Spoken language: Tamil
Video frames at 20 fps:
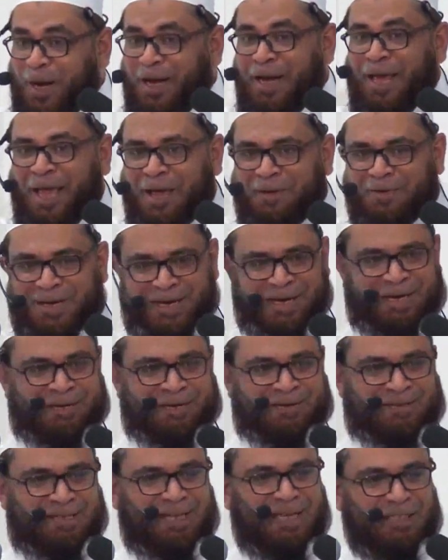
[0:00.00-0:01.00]
படை அவர்கள்
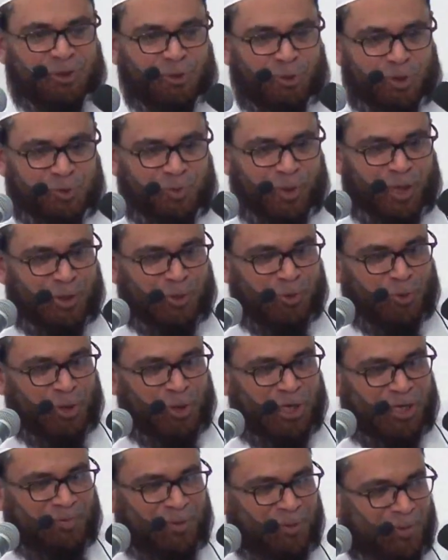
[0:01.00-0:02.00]

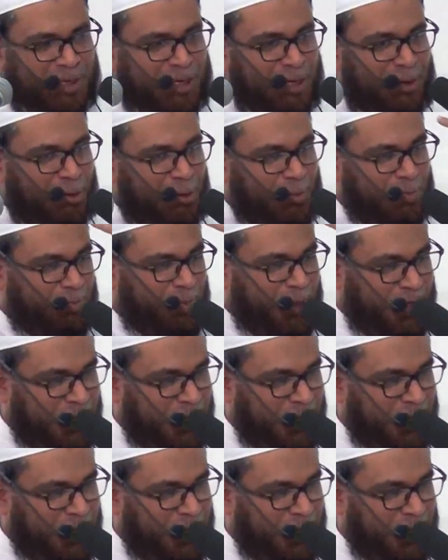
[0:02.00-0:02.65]
என்பவர்கள் ஒரு